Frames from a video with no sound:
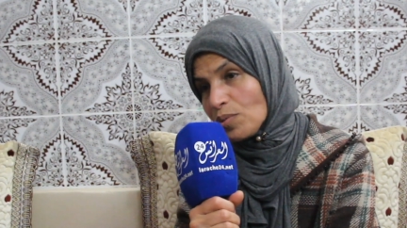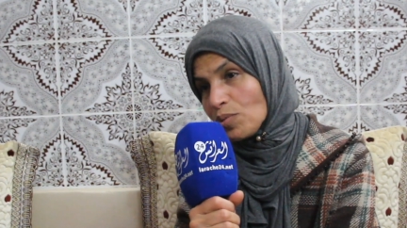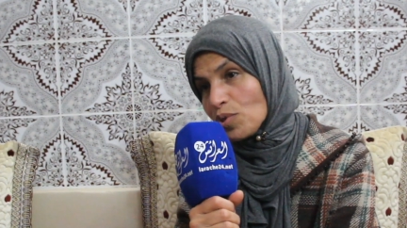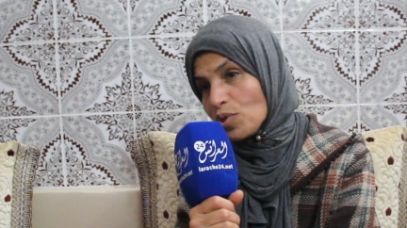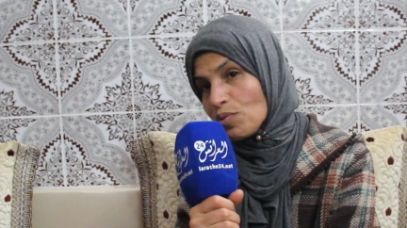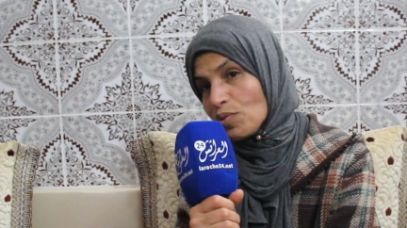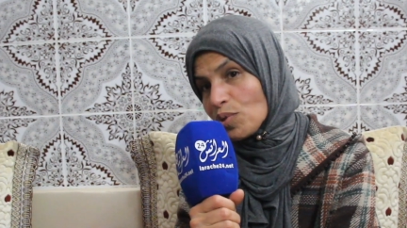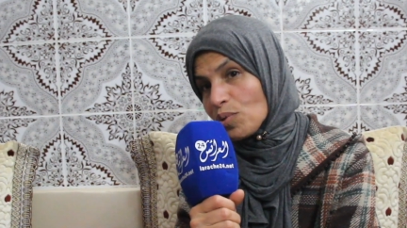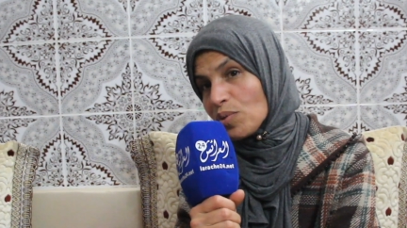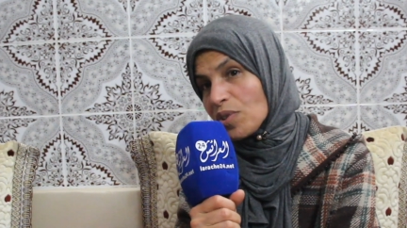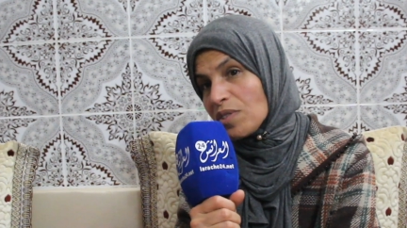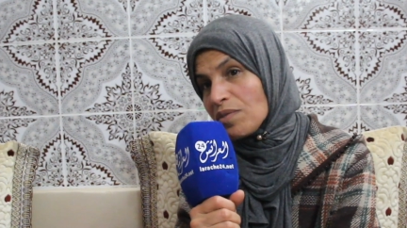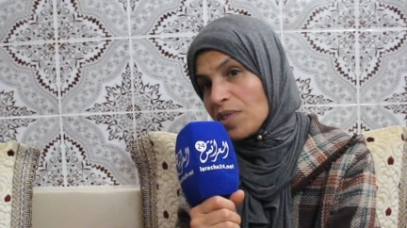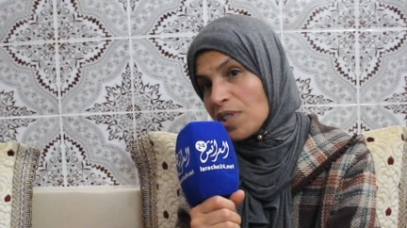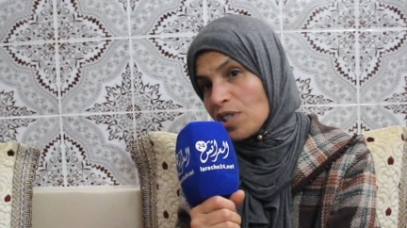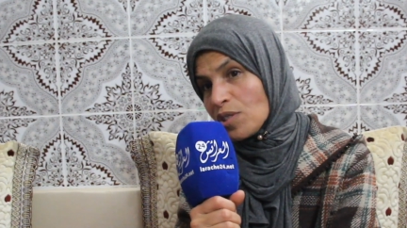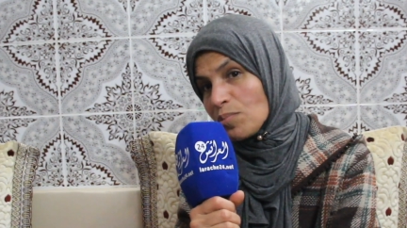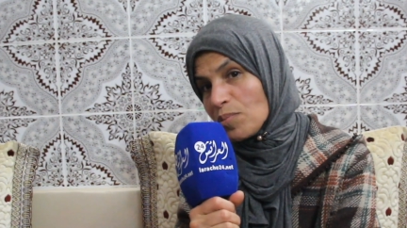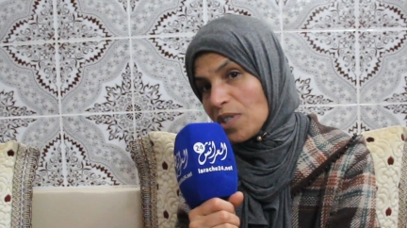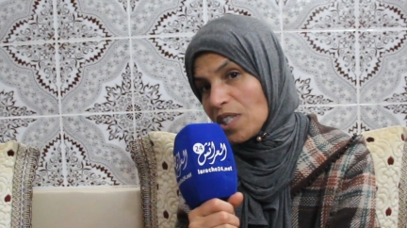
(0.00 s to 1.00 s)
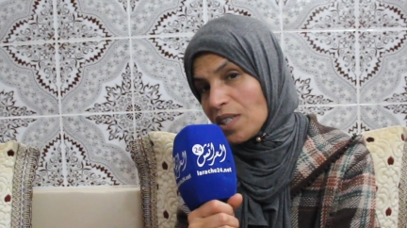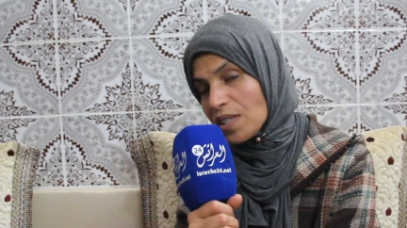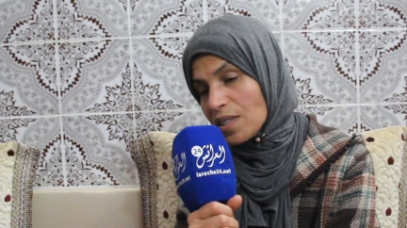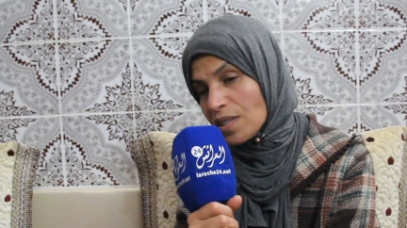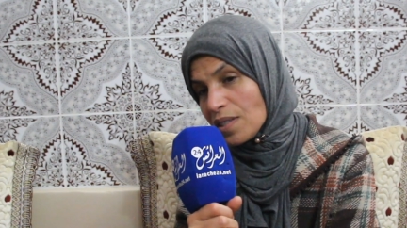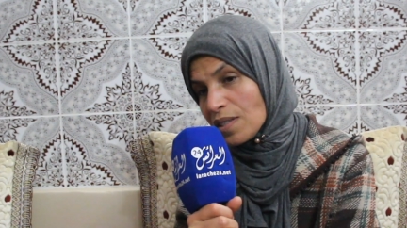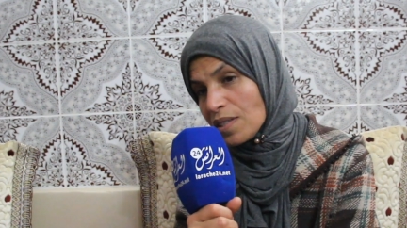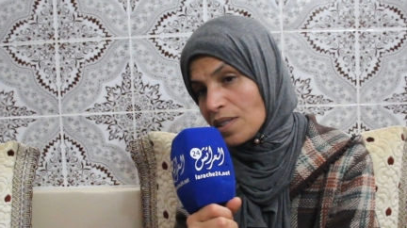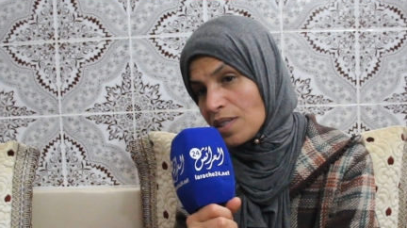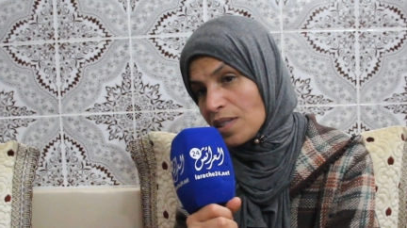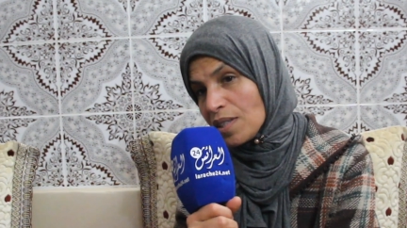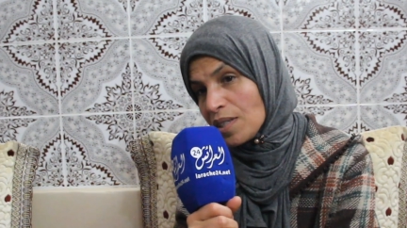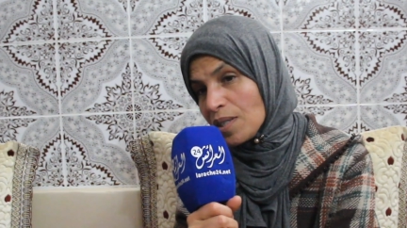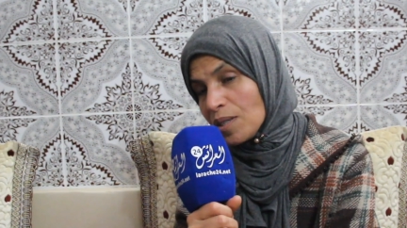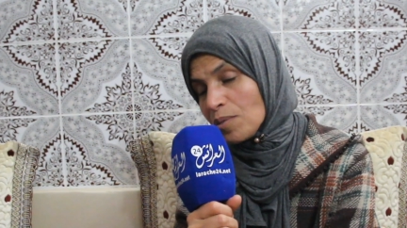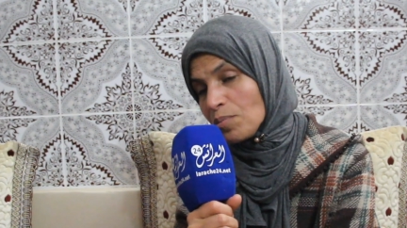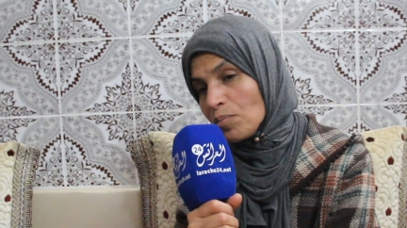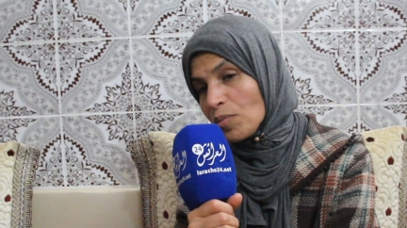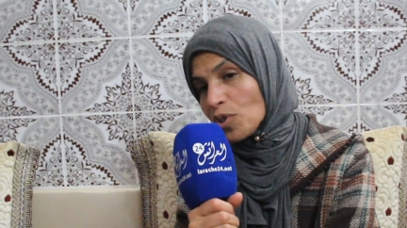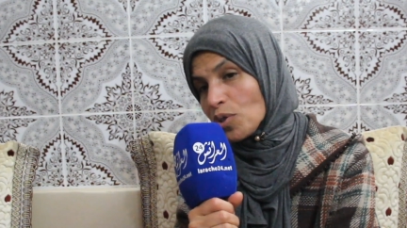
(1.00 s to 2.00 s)
وشفتو كيفاش ميت
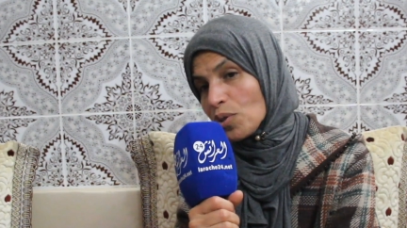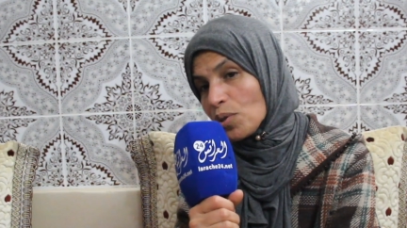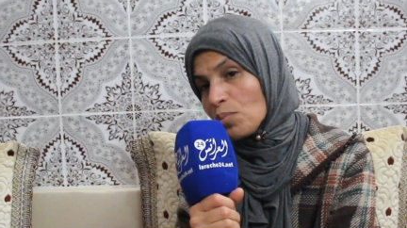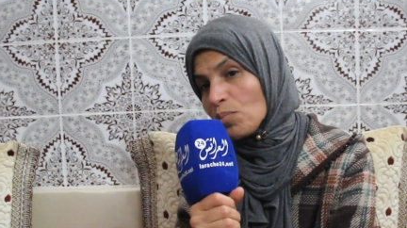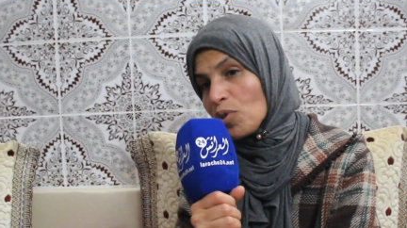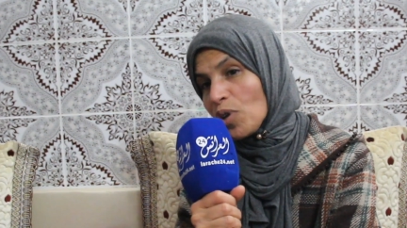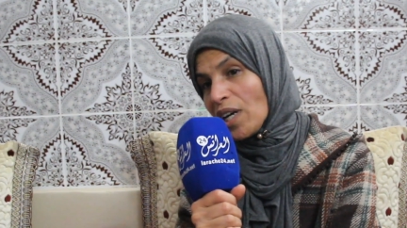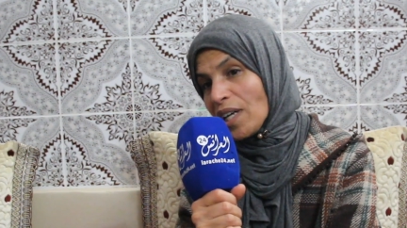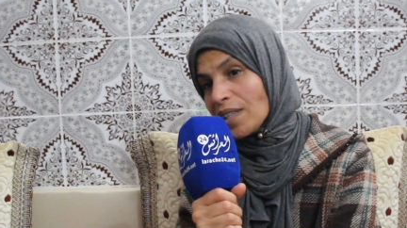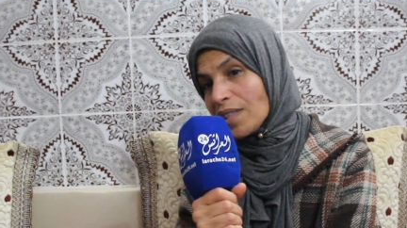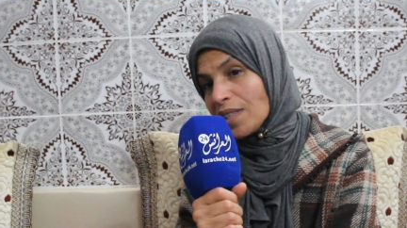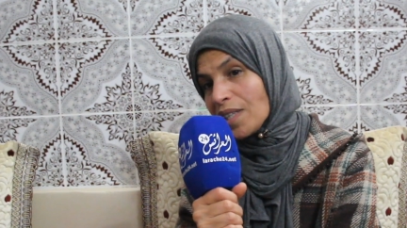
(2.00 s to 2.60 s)
مضروب واحد